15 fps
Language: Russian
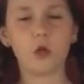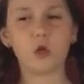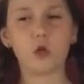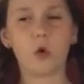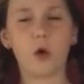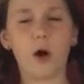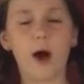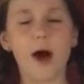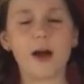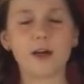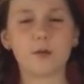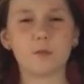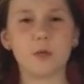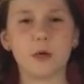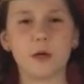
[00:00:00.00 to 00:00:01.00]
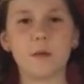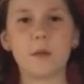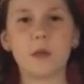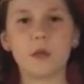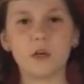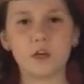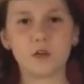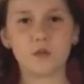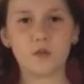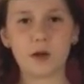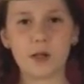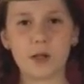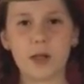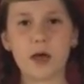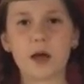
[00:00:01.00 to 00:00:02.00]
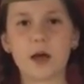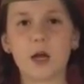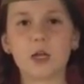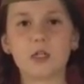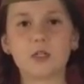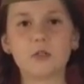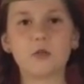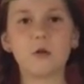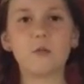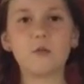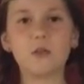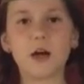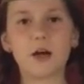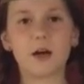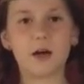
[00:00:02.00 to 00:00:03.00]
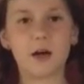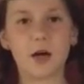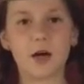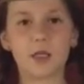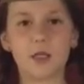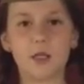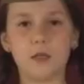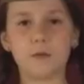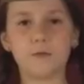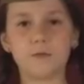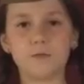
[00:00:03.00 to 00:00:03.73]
То армия рвала кольцо блокады,